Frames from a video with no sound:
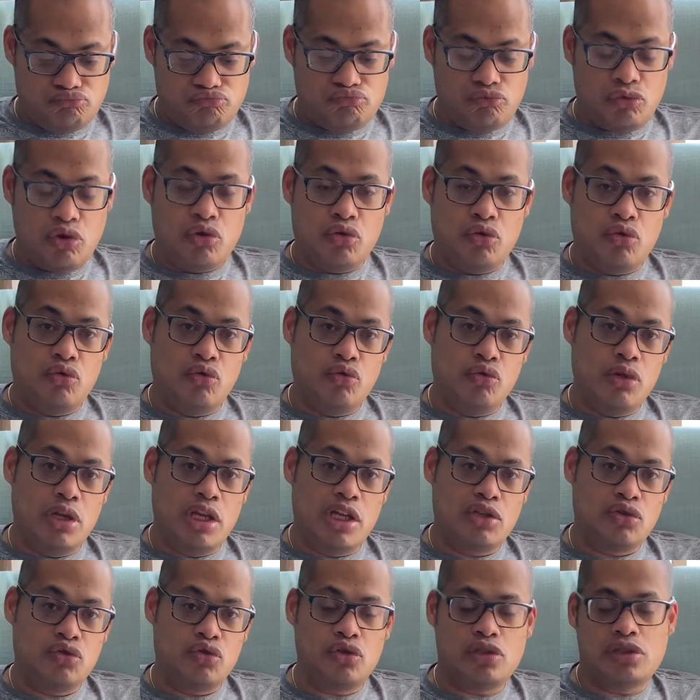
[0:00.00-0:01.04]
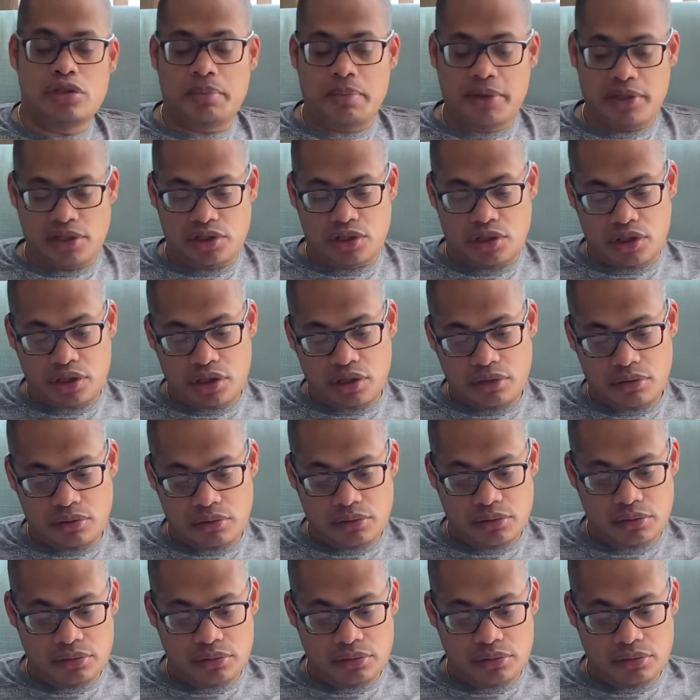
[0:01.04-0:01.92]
une, lecture sympathique.